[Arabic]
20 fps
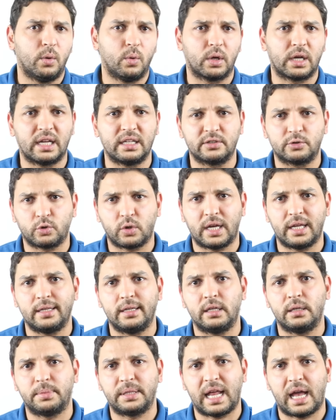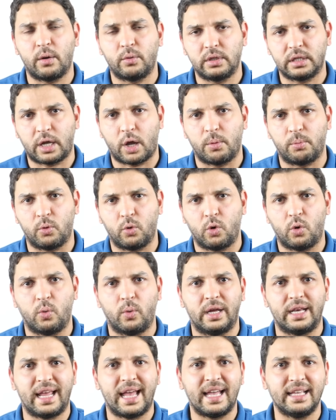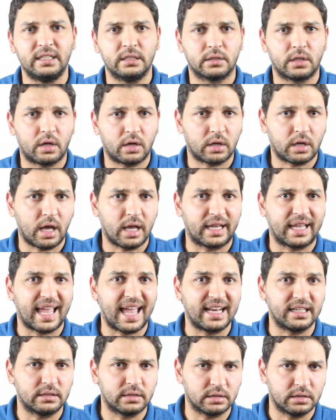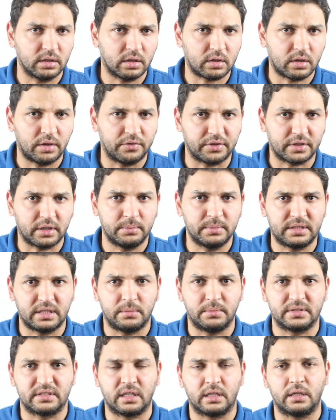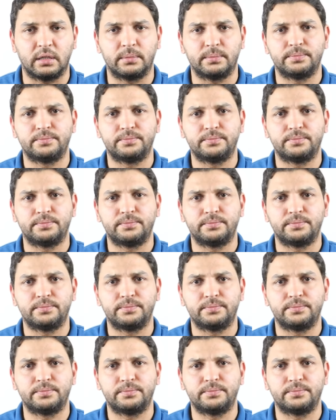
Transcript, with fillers: وكان السؤال اللي بنحاول نجاوبه هو لأي درجة كانت الدقة في قمة المثال